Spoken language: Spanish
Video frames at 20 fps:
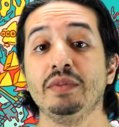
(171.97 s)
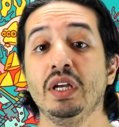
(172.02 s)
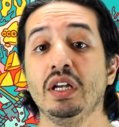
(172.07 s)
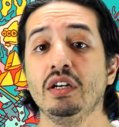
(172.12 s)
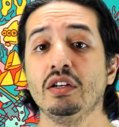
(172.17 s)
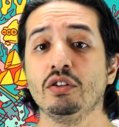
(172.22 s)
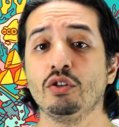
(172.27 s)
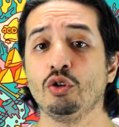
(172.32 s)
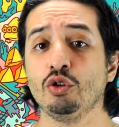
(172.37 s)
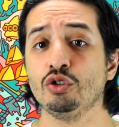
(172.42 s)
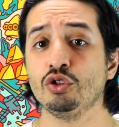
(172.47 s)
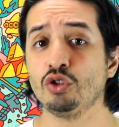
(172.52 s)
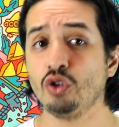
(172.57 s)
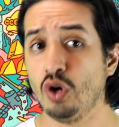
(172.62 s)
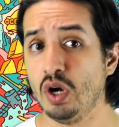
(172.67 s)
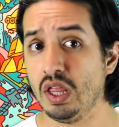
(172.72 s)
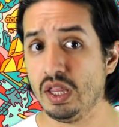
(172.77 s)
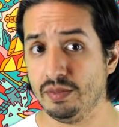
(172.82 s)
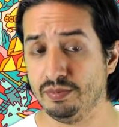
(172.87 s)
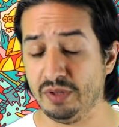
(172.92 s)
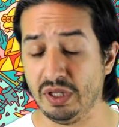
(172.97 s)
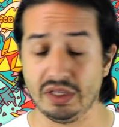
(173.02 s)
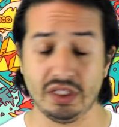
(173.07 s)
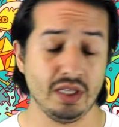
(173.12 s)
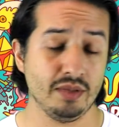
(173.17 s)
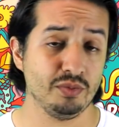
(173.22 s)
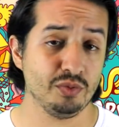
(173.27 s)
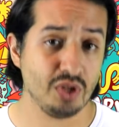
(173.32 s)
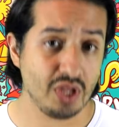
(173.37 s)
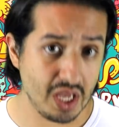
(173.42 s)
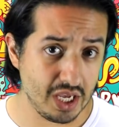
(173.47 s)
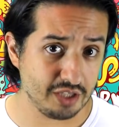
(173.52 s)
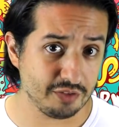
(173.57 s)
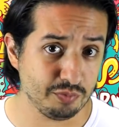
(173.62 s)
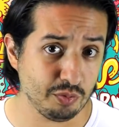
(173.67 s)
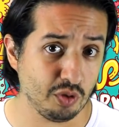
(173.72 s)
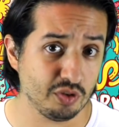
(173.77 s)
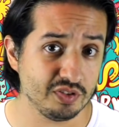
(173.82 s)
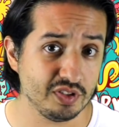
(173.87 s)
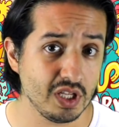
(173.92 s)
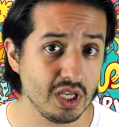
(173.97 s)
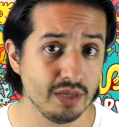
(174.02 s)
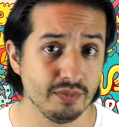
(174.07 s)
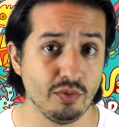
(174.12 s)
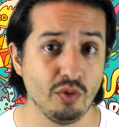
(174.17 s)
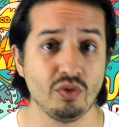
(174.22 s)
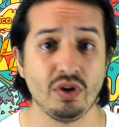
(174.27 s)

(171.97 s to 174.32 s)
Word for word: y el control adaptativo de Xbox se llevó